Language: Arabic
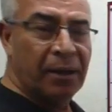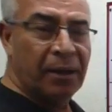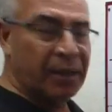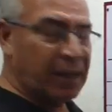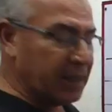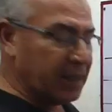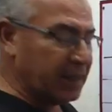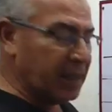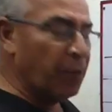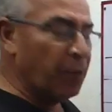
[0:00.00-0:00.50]

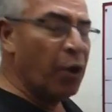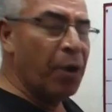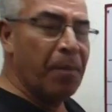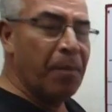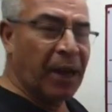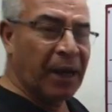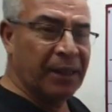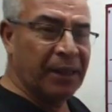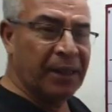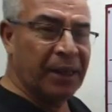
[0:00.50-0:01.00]
الدرس ده
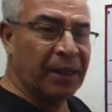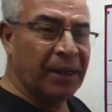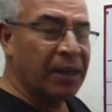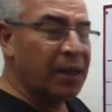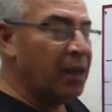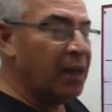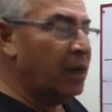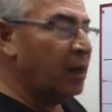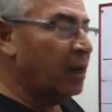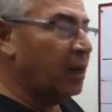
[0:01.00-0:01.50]
مهم جدا
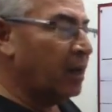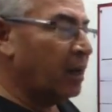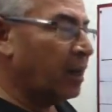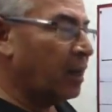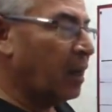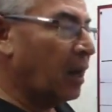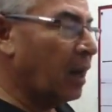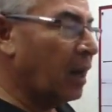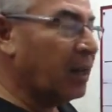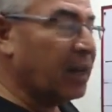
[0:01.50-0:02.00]

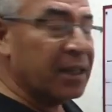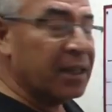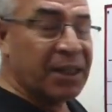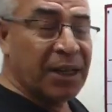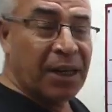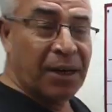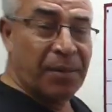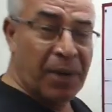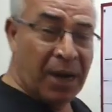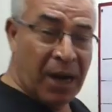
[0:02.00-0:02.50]

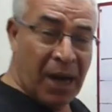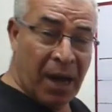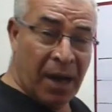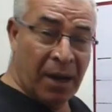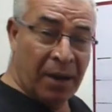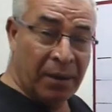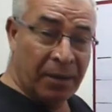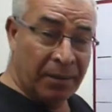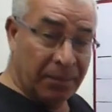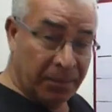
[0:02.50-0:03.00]
الكثير منا